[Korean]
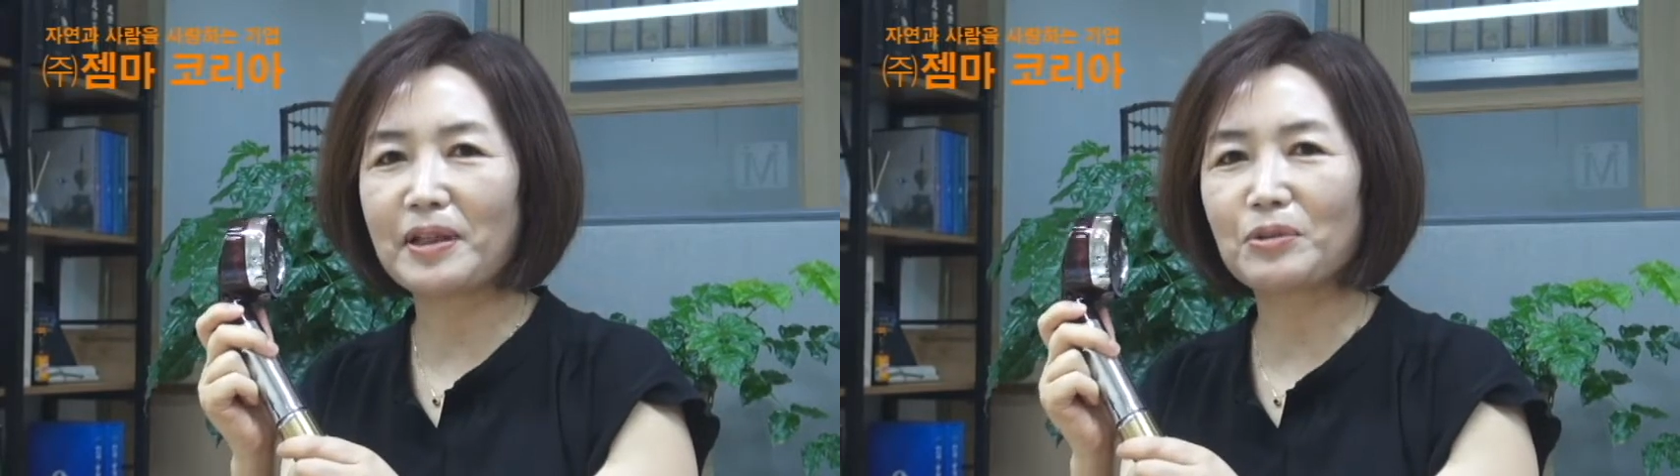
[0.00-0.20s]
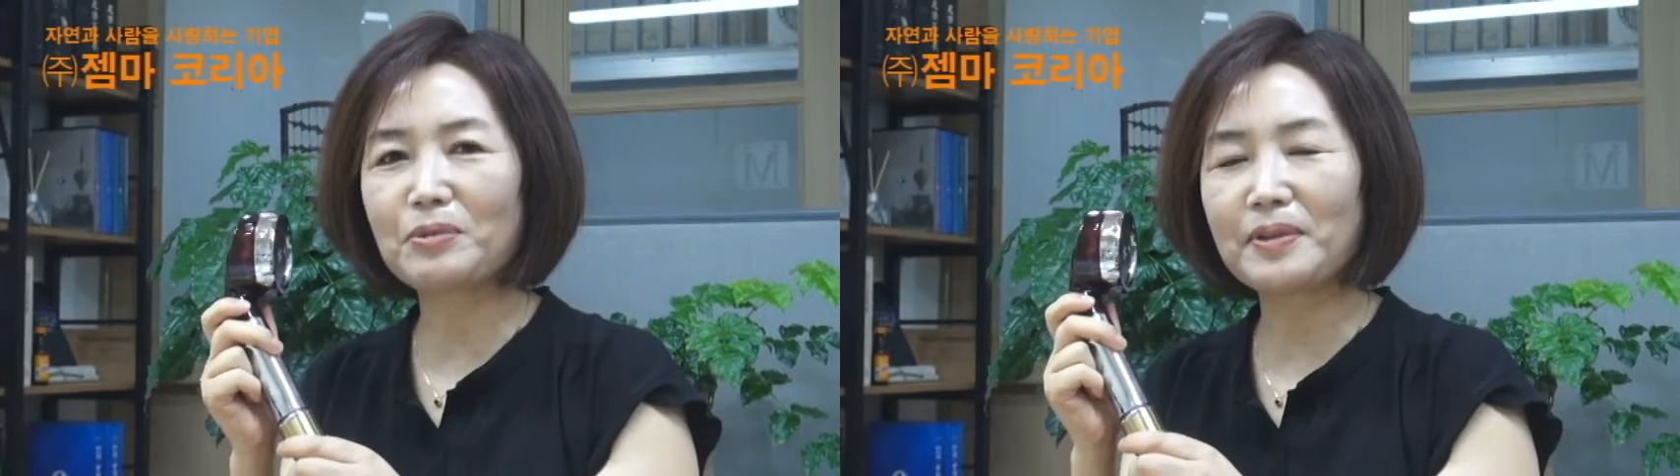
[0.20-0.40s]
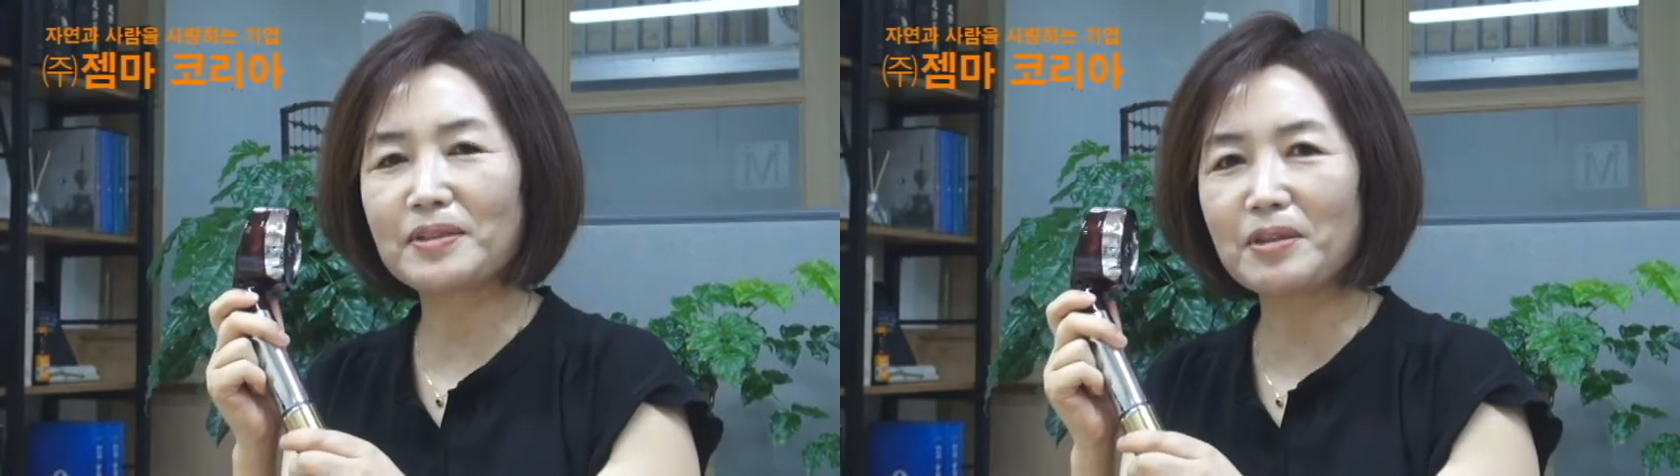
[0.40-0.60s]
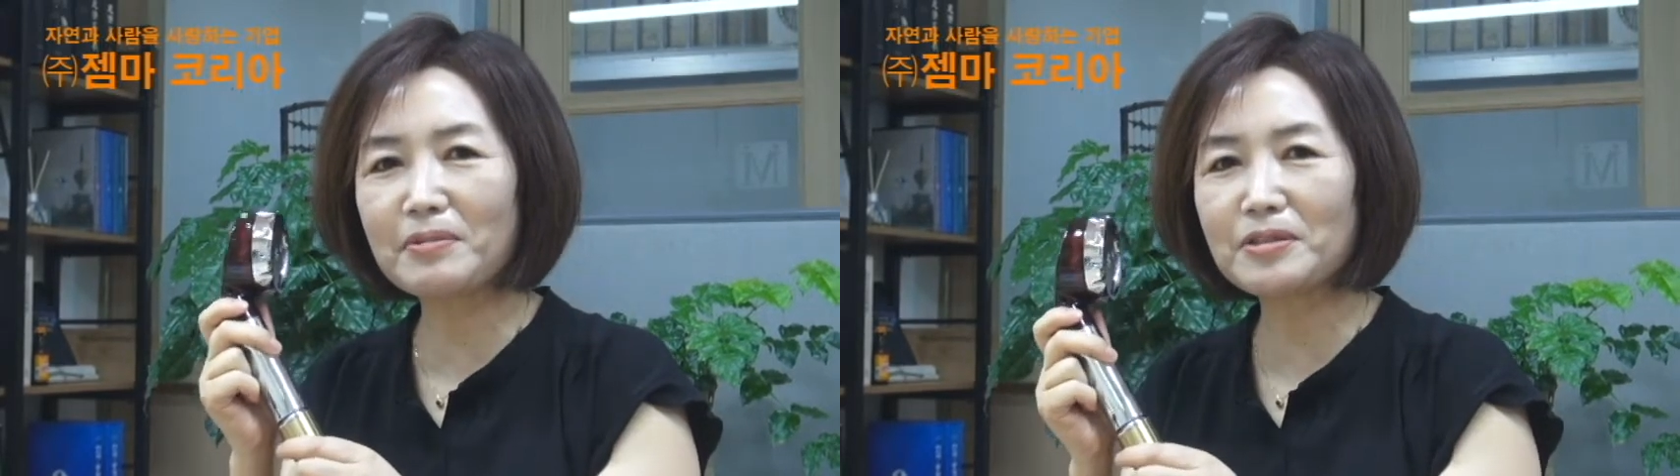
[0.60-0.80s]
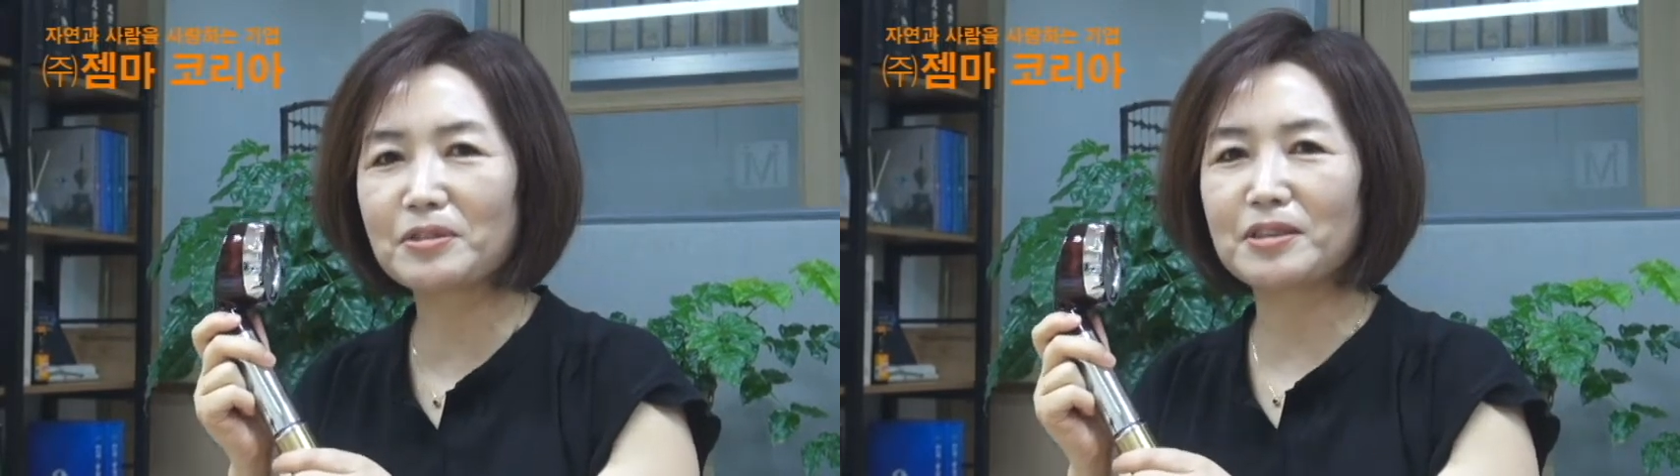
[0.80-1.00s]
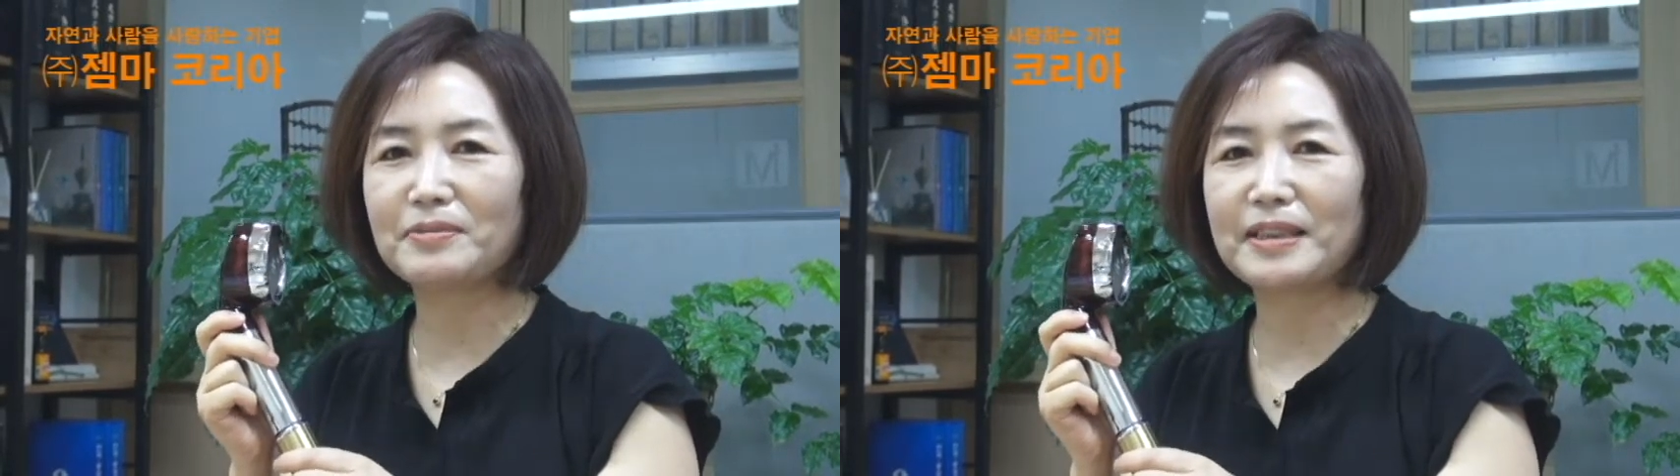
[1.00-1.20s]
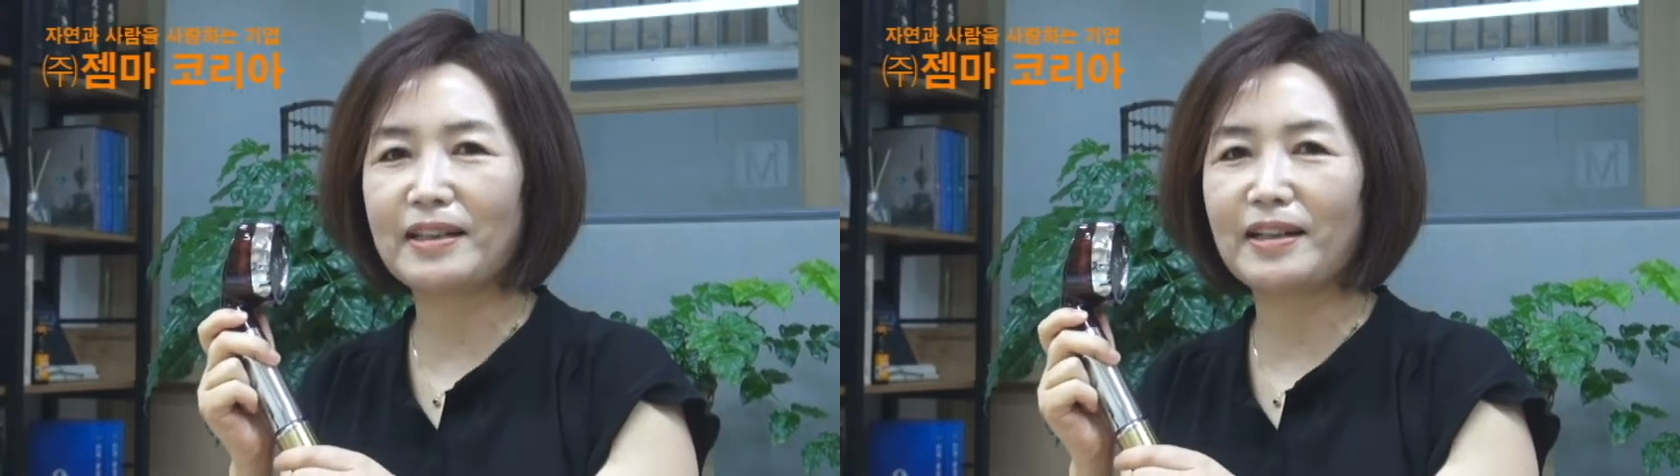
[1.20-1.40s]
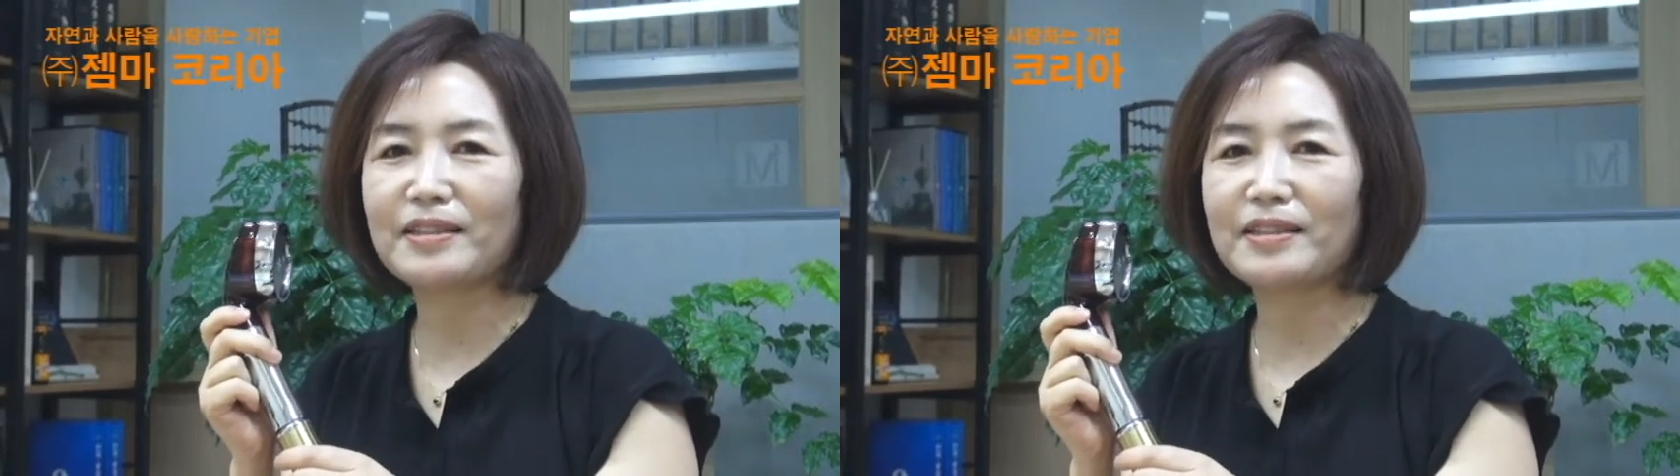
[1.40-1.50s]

아토피에 정말 좋습니다.